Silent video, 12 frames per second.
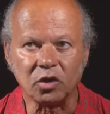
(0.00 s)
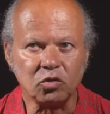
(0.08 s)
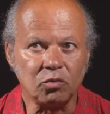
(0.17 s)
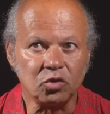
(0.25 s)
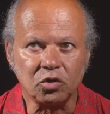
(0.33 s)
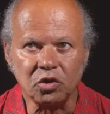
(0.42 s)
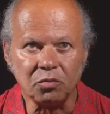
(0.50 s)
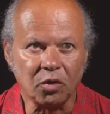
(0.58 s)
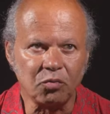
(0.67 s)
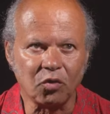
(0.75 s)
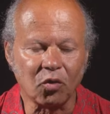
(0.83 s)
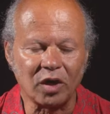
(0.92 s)
Tout le monde se
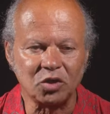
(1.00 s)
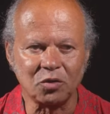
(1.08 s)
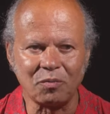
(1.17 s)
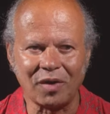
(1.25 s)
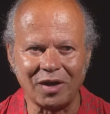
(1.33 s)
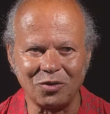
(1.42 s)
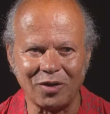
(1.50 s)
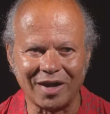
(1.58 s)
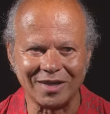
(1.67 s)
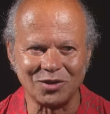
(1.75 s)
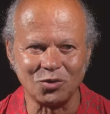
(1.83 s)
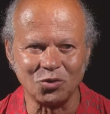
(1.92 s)
demande pourquoi je parle
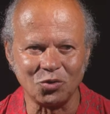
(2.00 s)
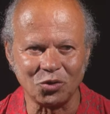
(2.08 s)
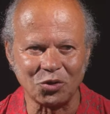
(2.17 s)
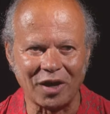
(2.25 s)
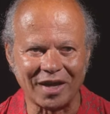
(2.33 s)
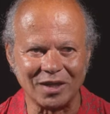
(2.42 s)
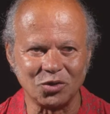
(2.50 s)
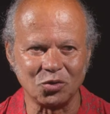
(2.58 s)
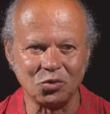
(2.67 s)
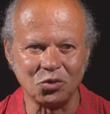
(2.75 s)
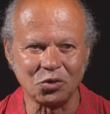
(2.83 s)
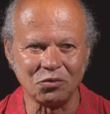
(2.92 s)
toujours de la question
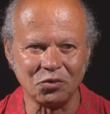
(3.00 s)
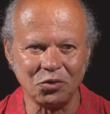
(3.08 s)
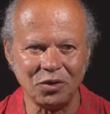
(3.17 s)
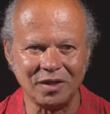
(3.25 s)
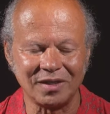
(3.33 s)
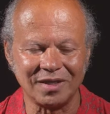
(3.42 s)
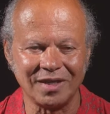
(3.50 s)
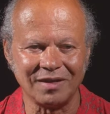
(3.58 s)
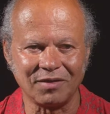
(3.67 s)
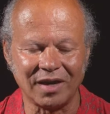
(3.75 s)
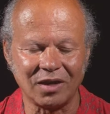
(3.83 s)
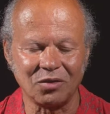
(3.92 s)
du cheveu. Et c'est
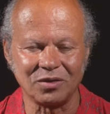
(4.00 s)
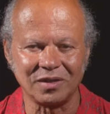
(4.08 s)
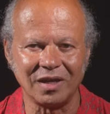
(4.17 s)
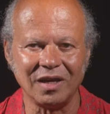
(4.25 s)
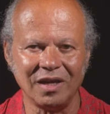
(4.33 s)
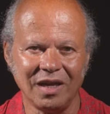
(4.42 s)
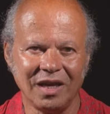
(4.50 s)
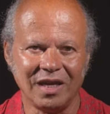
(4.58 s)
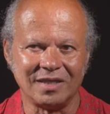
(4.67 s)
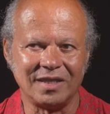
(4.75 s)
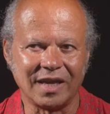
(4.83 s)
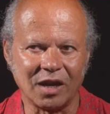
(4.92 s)
vrai que c'est
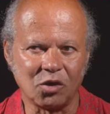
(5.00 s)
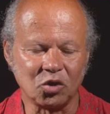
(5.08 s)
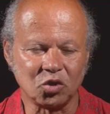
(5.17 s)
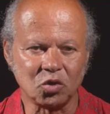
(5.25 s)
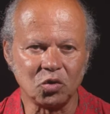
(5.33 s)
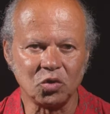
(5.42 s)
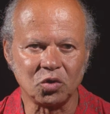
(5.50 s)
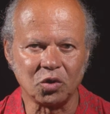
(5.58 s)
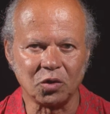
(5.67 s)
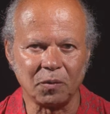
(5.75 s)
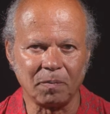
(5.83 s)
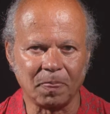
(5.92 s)
quelque chose.
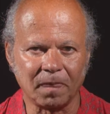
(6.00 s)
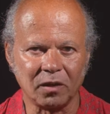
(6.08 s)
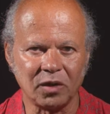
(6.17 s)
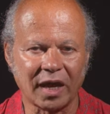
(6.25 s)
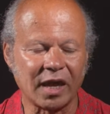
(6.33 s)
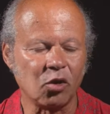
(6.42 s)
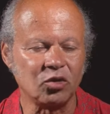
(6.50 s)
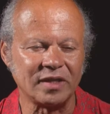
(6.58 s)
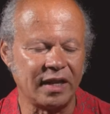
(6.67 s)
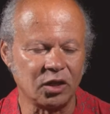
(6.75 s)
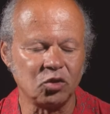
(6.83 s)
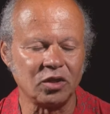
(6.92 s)
il y a quelques
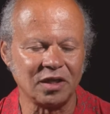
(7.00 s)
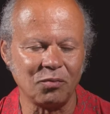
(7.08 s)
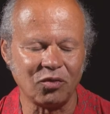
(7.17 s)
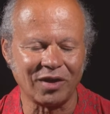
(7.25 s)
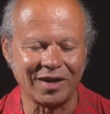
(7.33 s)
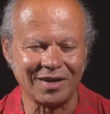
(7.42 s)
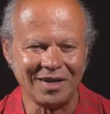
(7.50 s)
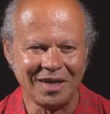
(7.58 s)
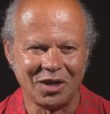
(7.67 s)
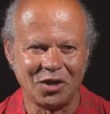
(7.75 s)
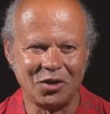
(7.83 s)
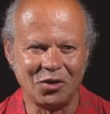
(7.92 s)
anecdotes qui pourraient
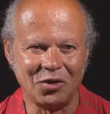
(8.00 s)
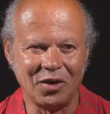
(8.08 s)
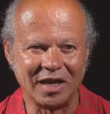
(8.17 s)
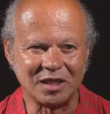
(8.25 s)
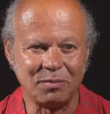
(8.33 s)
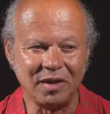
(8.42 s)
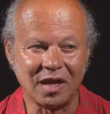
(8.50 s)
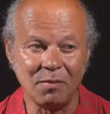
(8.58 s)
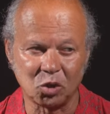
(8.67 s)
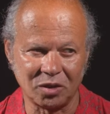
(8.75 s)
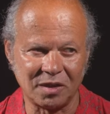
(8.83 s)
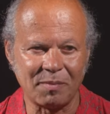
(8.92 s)
l'expliquer, mais
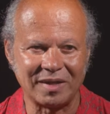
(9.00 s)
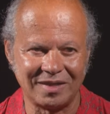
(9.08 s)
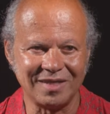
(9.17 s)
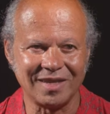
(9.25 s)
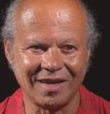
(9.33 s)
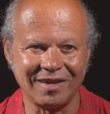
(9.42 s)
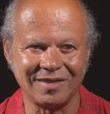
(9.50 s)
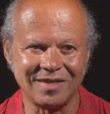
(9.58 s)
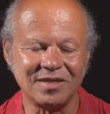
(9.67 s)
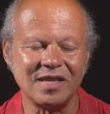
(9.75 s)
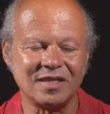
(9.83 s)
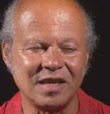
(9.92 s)
je ne sais pas si c'est
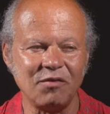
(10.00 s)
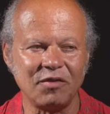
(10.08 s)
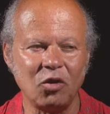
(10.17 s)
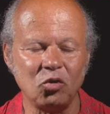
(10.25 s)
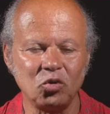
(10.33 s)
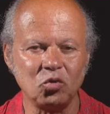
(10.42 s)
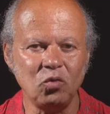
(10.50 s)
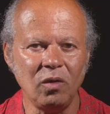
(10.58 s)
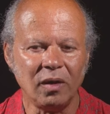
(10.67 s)
ce qui fait le tout.